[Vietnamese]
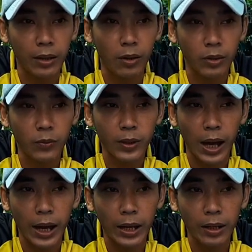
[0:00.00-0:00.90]
rồi chúng
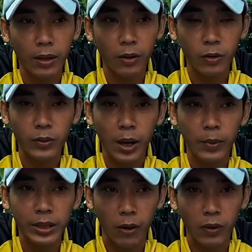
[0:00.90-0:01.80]
ta rồi chúng ta
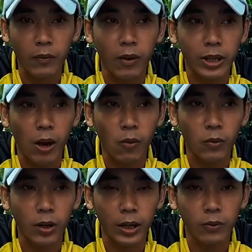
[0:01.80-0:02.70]
mới trồng lại vào chậu
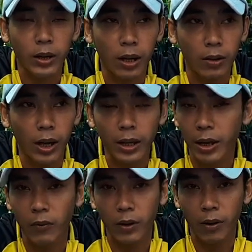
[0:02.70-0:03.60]
hay chúng ta có thể
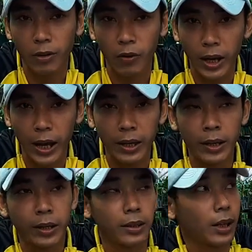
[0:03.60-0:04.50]
trồng lại vào chậu ngay
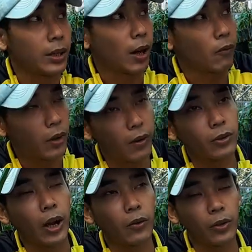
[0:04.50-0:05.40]
thì trồng lại vào
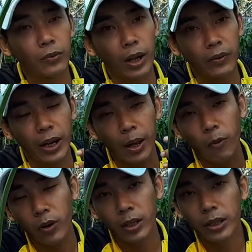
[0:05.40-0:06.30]
chậu thì chúng ta phải để
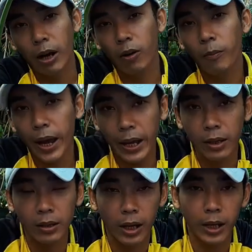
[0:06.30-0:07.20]
một cái nơi nào đó mát
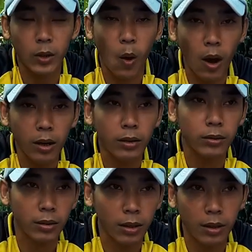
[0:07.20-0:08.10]
ha thoáng
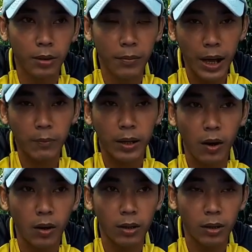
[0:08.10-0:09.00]
à, mát mà
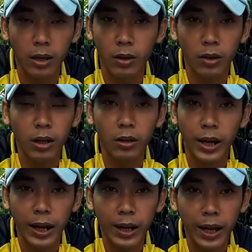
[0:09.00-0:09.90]
thoáng nữa đừng có đừng có
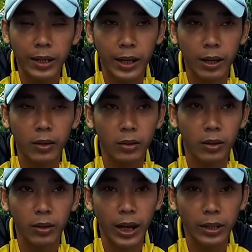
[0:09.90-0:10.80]
nắng gắt nha đừng đừng
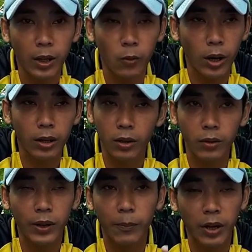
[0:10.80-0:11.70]
có nắng nhiều quá đừng có
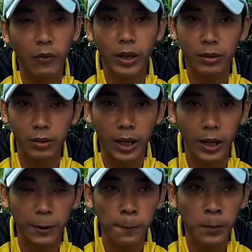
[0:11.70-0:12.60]
đem ra ngoài giường liền